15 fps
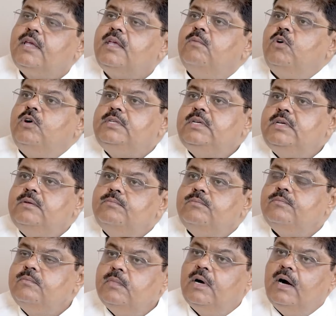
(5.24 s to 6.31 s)
देखिए मोहित जी
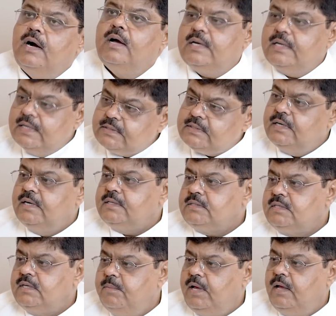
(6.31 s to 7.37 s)
अगर इस
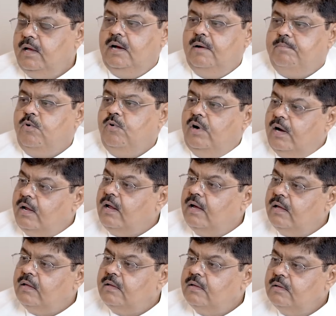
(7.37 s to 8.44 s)
इंडस्ट्री में आपको आना
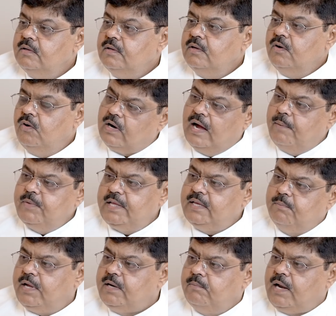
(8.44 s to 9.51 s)
है हम्म। और आपने ये
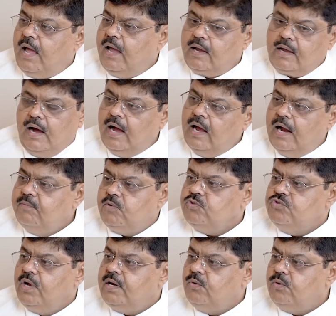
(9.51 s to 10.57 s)
मन बनाया कि आई हैव टू
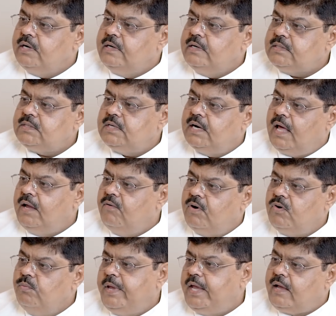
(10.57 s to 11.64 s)
ज्वाइन होटल इंडस्ट्री एंड आई वांट
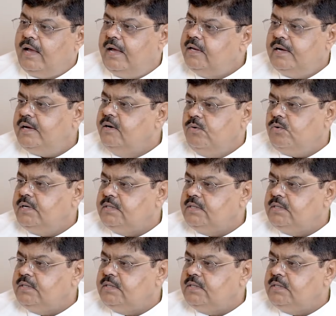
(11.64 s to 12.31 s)
टू मेक कैरियर इन होटल